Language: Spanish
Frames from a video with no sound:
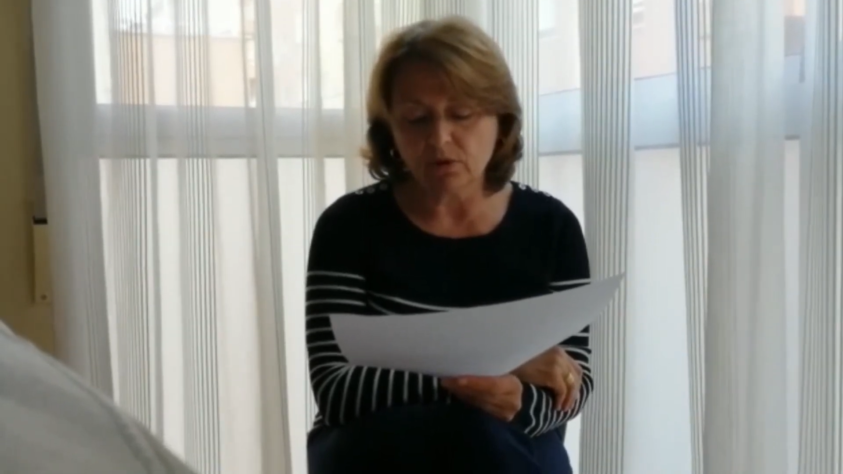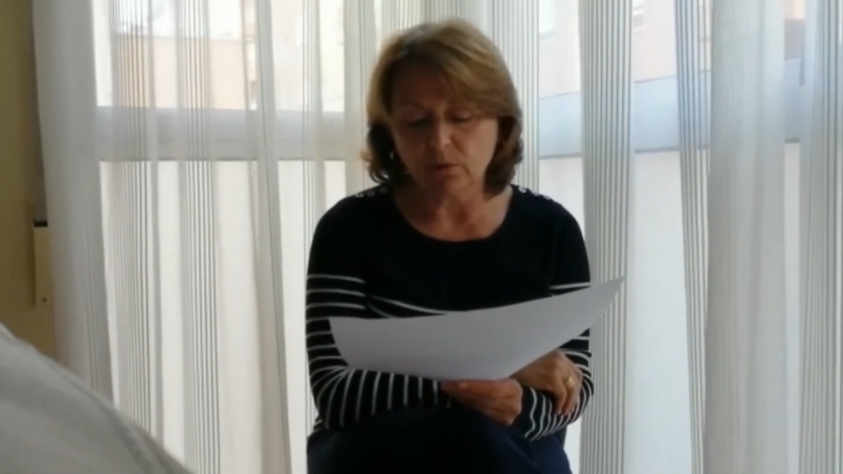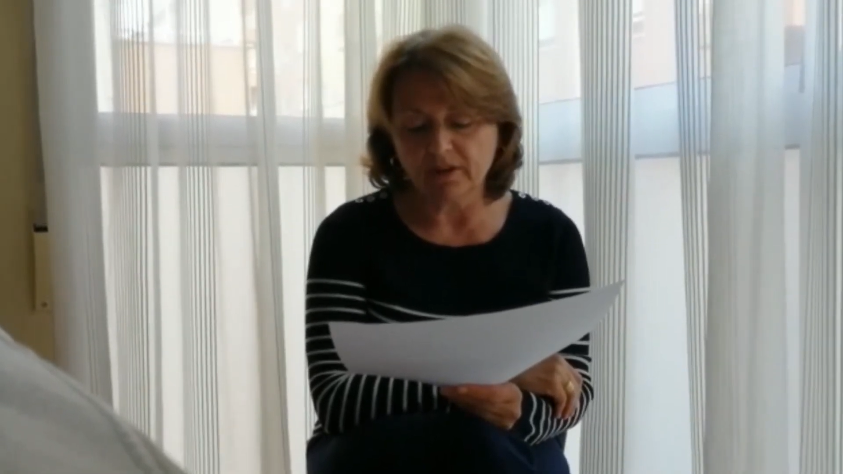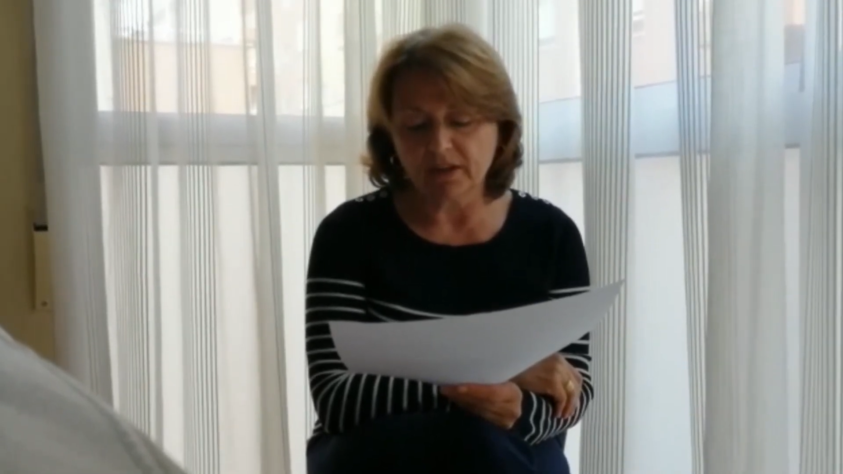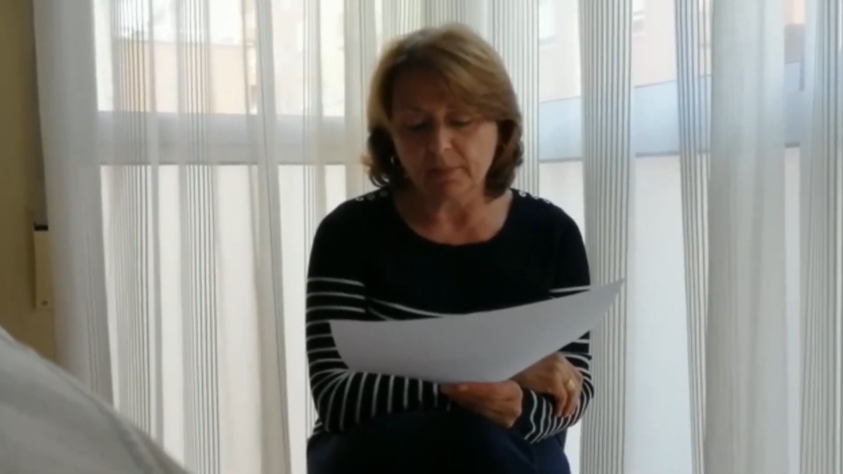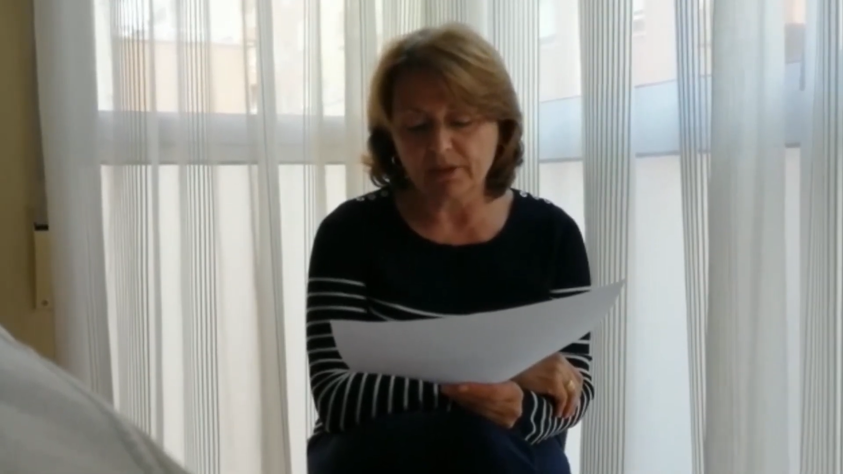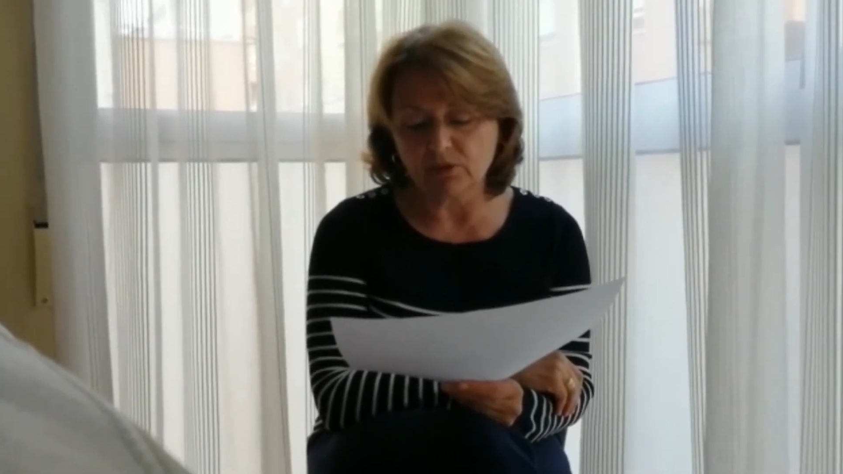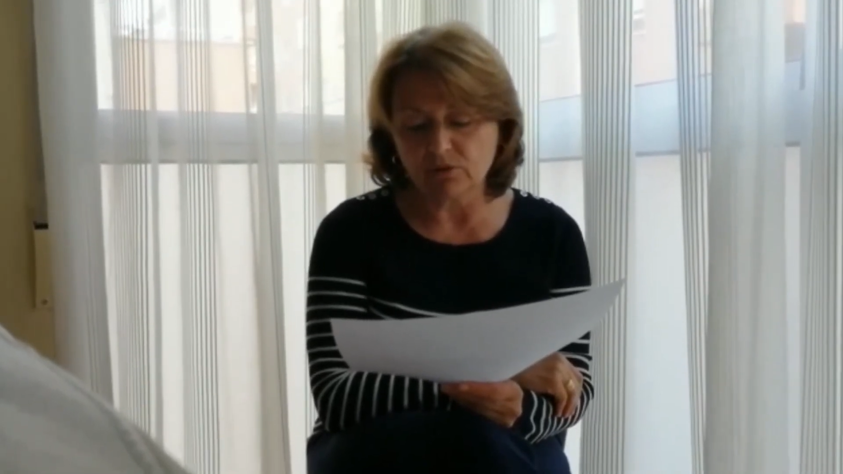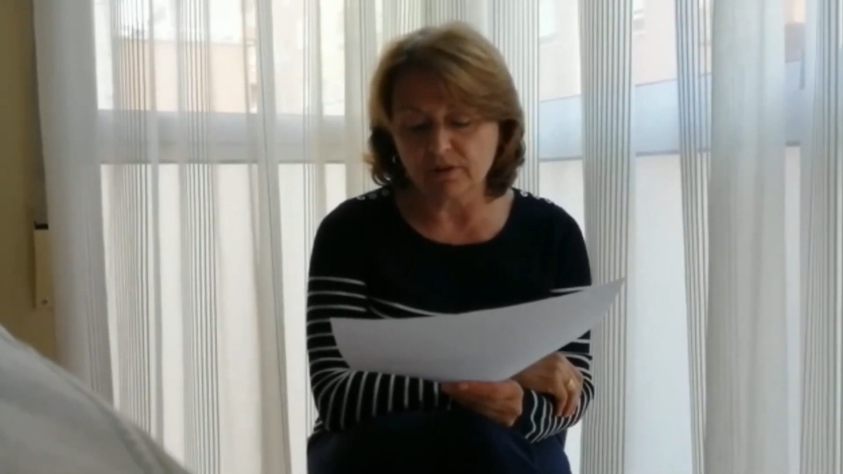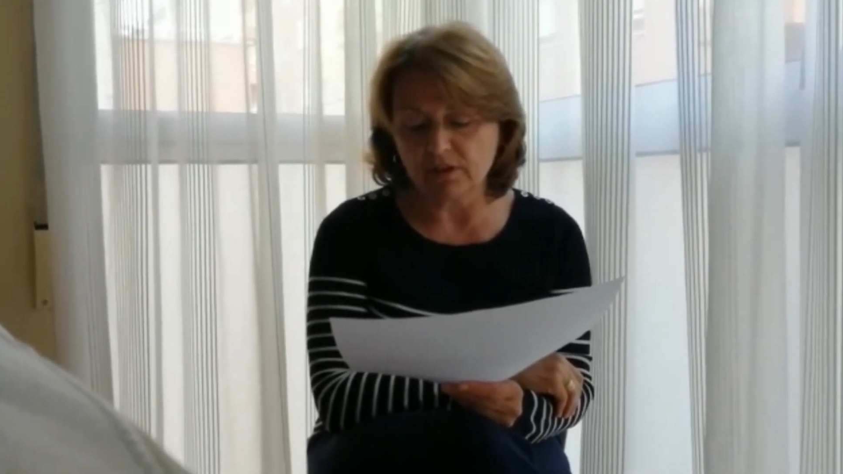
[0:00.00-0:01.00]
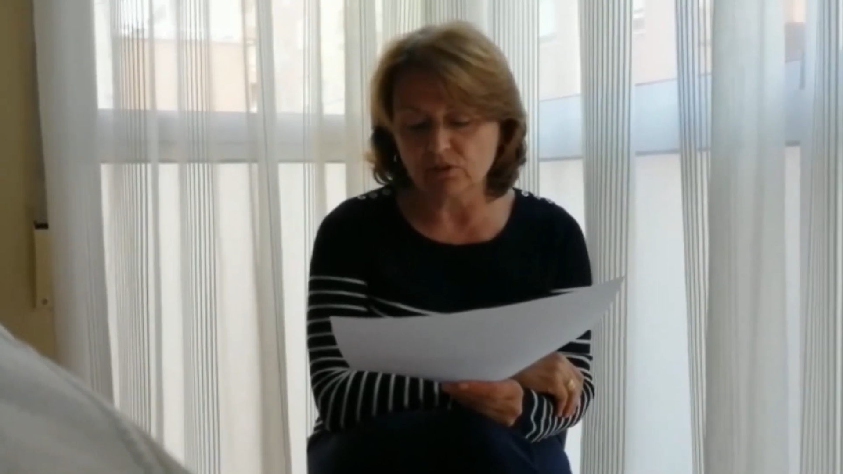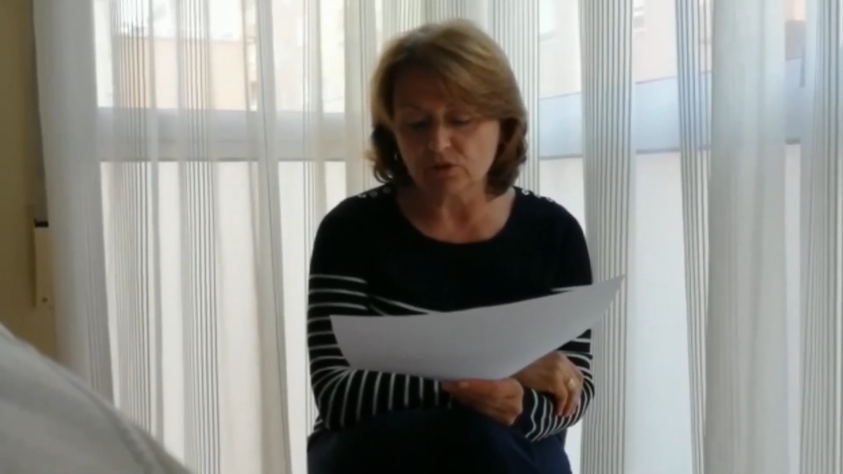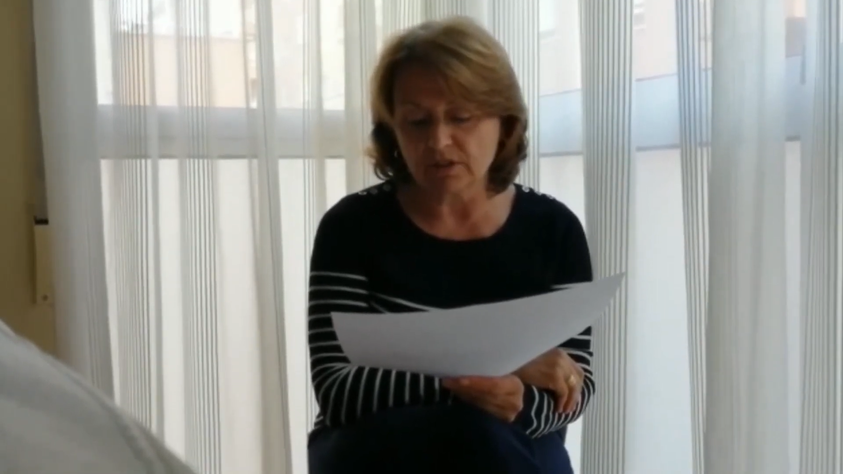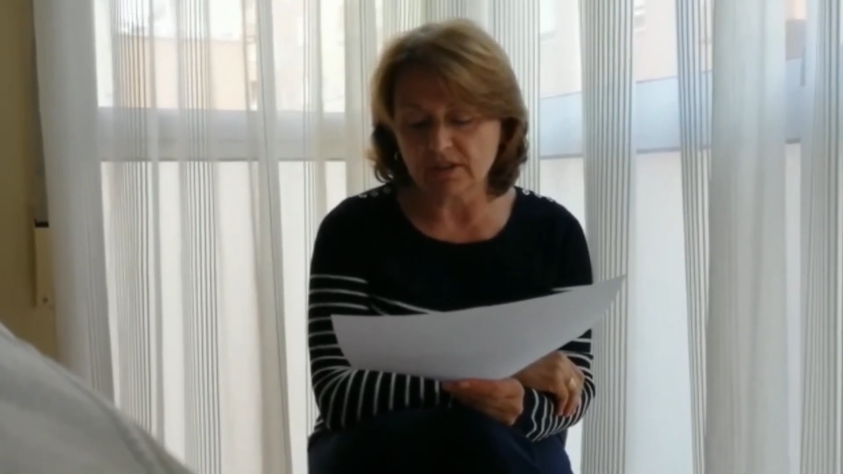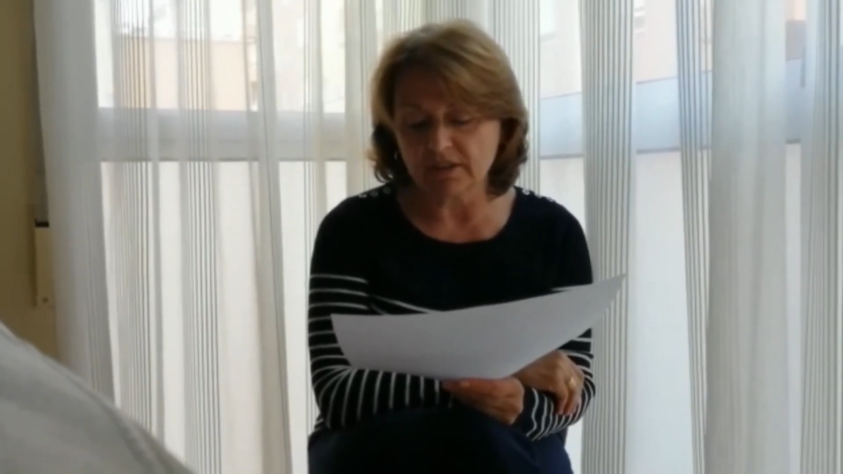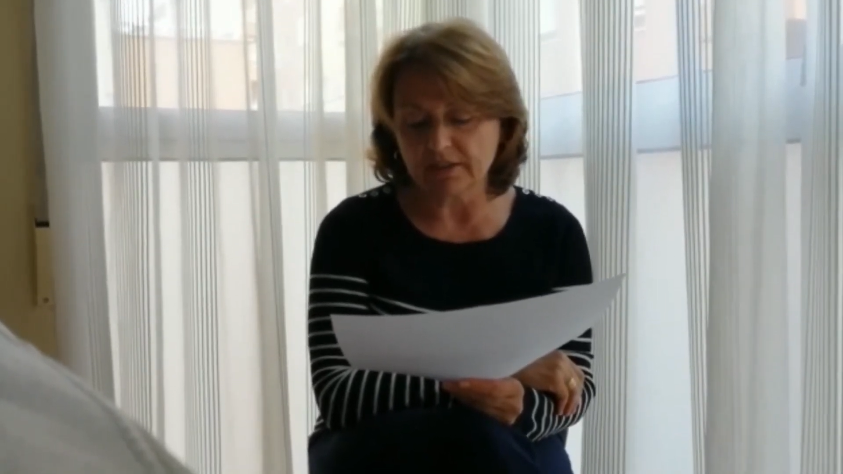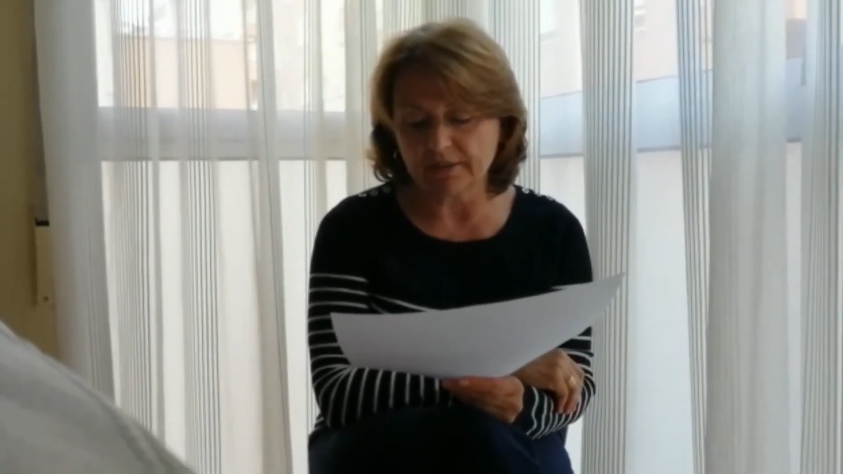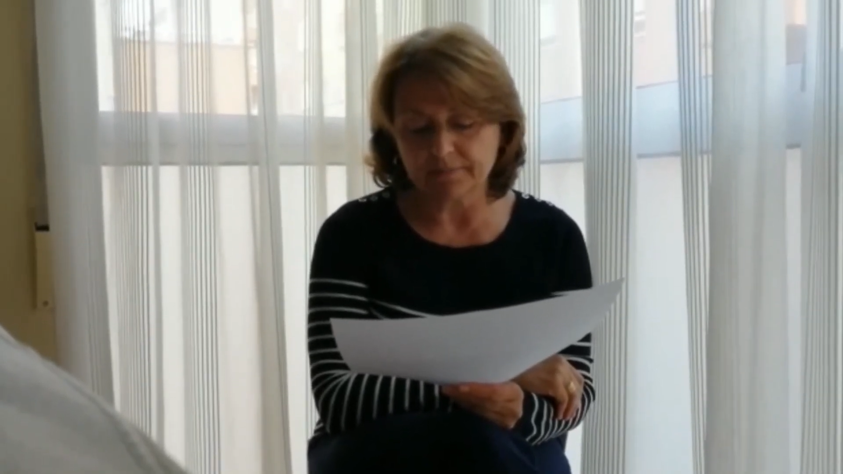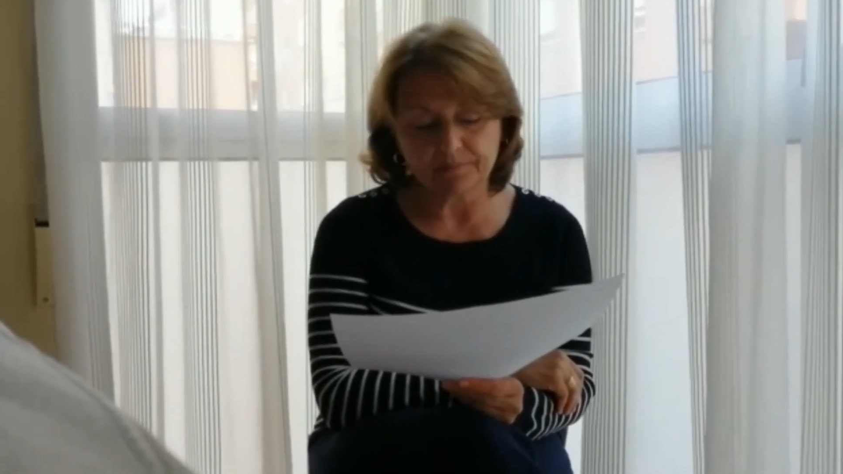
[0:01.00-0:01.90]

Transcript: o en camino de ello siquiera.